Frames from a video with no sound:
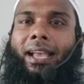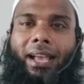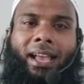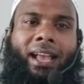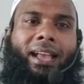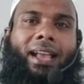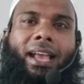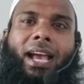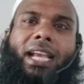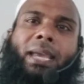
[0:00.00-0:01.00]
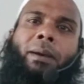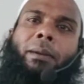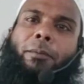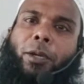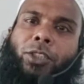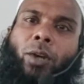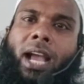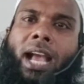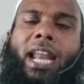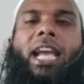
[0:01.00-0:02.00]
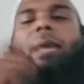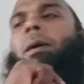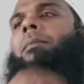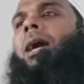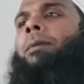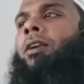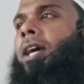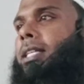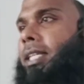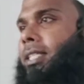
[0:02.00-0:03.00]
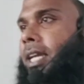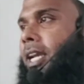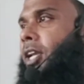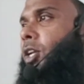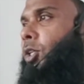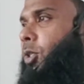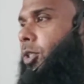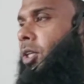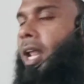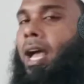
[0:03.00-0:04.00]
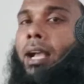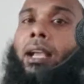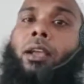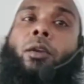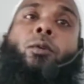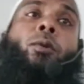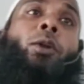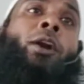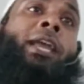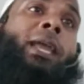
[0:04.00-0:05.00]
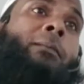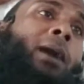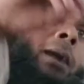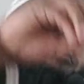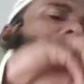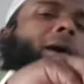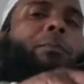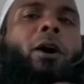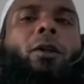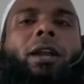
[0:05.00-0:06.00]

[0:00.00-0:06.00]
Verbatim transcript: হ্যাঁ এক ইমামের ফতোয়ায় আর এক ইমাম কাবের হয়ে যাচ্ছে সুতরাং কোন ইমামকে ফলো